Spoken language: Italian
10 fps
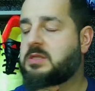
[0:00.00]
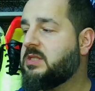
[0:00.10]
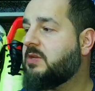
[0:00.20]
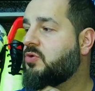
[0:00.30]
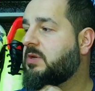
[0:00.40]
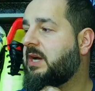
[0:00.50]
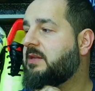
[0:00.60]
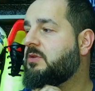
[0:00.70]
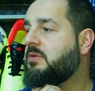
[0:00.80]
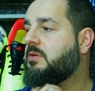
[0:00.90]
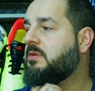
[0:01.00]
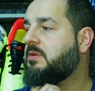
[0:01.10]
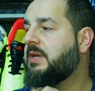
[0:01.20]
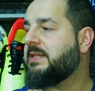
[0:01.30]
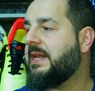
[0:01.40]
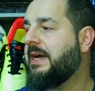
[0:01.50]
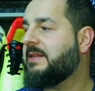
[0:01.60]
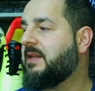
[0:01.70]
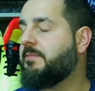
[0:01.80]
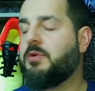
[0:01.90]
sta giocando
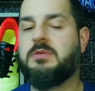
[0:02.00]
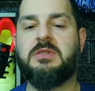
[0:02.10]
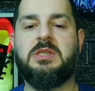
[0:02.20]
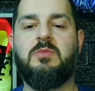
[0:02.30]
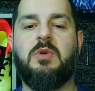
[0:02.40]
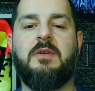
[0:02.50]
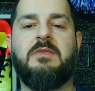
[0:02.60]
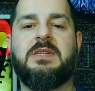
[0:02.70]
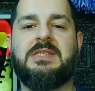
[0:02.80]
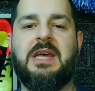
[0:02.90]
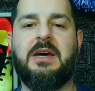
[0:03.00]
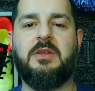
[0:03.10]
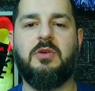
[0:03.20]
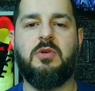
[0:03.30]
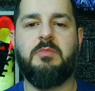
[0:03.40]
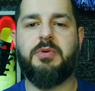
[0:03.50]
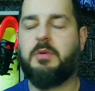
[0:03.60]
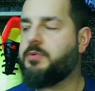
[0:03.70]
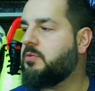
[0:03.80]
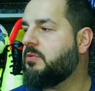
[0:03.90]
l'Atalanta, prossimo avversario
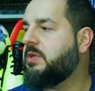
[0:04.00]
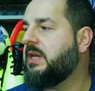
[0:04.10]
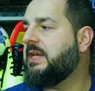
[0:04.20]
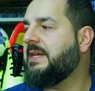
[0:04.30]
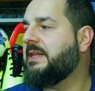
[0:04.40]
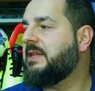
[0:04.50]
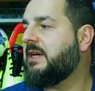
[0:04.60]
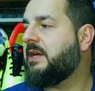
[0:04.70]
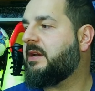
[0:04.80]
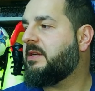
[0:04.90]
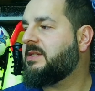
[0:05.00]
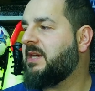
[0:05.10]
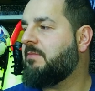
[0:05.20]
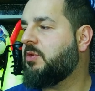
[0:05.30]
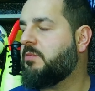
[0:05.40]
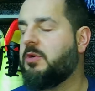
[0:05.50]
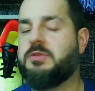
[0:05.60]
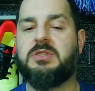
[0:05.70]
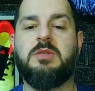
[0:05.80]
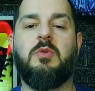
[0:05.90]
proprio dell'Inter, sabato
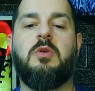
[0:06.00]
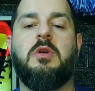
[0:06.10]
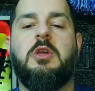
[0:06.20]
prossimo.